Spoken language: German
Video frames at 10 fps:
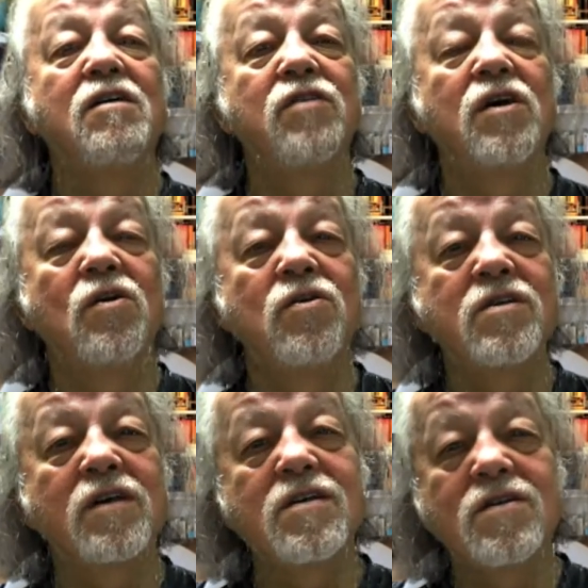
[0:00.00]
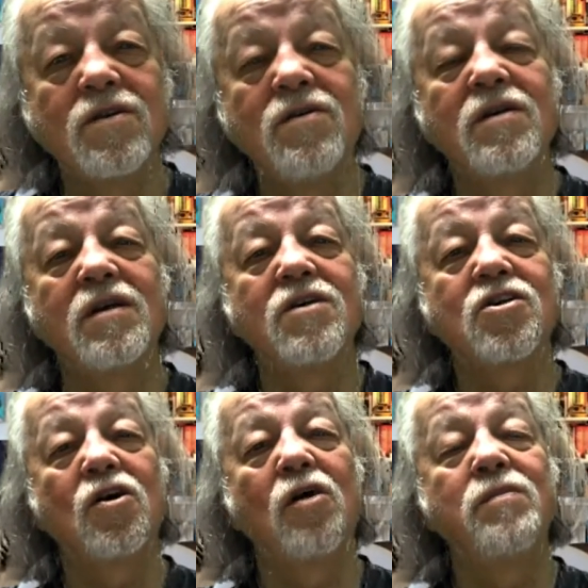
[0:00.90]
für unsere Sünden
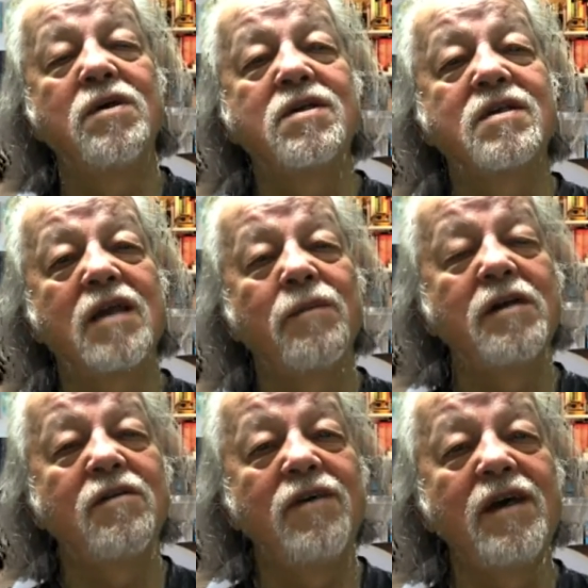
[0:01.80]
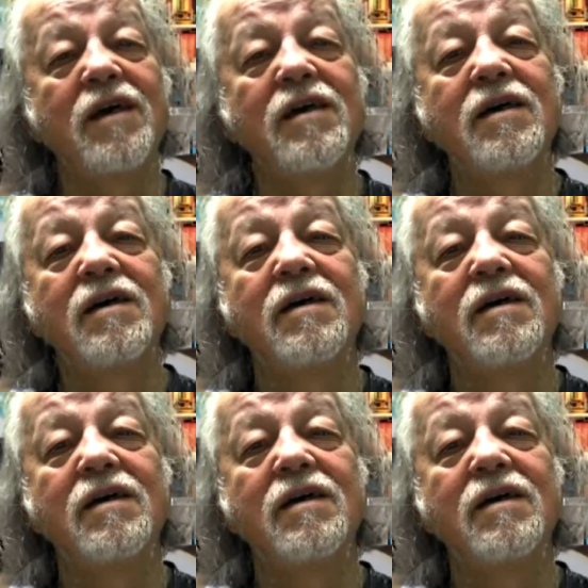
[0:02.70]
gestorben ist, damit wir